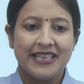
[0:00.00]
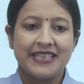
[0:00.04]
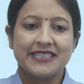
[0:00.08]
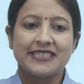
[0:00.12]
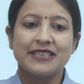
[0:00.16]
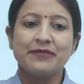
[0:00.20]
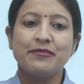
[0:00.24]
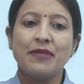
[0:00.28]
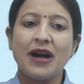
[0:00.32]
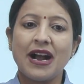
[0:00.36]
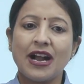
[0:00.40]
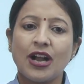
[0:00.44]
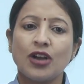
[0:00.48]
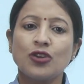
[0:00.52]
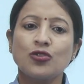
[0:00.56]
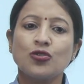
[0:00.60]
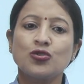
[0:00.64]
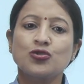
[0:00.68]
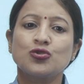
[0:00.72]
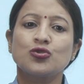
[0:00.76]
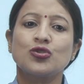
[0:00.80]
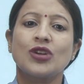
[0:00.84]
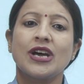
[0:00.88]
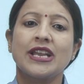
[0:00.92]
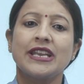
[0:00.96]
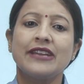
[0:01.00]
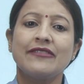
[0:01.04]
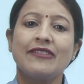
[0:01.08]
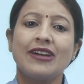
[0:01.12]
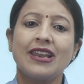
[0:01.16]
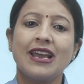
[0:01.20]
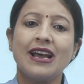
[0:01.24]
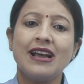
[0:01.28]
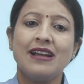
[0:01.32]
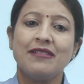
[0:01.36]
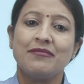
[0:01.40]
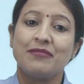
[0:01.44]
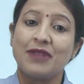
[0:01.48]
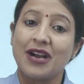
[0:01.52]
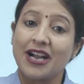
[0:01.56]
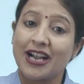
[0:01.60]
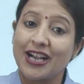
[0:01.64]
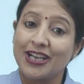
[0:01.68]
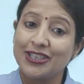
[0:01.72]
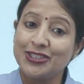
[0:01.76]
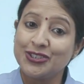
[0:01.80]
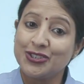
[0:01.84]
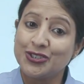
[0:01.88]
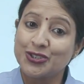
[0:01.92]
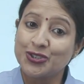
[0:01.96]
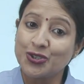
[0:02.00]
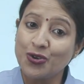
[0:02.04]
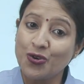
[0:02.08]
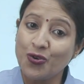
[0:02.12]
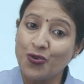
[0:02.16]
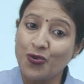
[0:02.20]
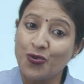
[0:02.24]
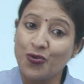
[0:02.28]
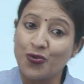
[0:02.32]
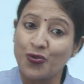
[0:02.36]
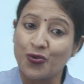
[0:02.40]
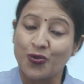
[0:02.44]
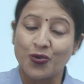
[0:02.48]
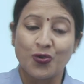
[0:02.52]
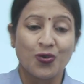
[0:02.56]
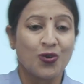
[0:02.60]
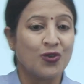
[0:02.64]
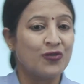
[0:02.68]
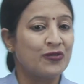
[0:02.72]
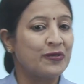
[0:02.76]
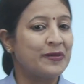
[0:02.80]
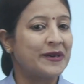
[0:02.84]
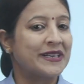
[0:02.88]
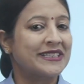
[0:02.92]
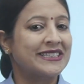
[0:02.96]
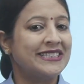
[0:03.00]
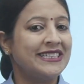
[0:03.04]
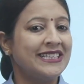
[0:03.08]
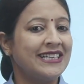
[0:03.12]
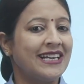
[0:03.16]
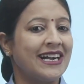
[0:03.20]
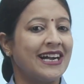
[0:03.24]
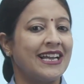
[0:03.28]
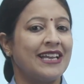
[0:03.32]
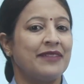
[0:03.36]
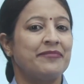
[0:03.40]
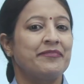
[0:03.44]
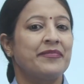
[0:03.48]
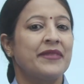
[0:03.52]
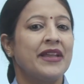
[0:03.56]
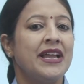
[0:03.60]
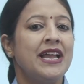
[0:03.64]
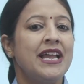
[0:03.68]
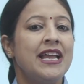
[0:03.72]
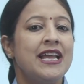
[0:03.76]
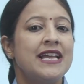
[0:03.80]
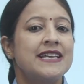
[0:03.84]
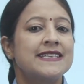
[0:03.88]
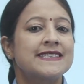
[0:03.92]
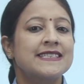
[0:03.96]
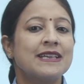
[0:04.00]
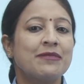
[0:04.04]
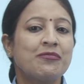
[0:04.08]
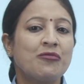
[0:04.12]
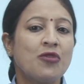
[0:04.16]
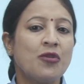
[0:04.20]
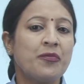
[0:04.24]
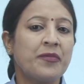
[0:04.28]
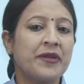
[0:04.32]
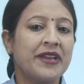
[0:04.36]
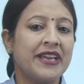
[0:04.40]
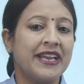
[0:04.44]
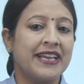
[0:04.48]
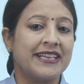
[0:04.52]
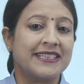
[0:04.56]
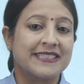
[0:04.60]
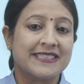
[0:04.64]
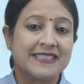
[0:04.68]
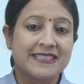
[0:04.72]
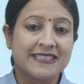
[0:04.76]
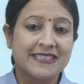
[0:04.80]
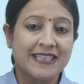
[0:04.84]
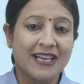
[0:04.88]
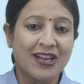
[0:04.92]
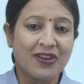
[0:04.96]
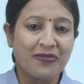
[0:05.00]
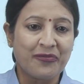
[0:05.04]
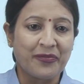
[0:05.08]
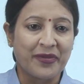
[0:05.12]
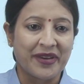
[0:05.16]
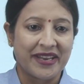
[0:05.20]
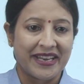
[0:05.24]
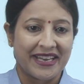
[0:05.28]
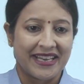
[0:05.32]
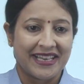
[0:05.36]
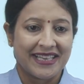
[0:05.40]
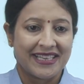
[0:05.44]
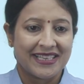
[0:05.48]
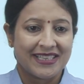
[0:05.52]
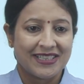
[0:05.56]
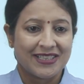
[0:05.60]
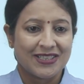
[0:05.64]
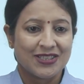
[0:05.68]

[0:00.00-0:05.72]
जैसे माखन को चुराने वाला माखन चोर को विभक्ति गायब सबको प्रिय सर्वप्रिय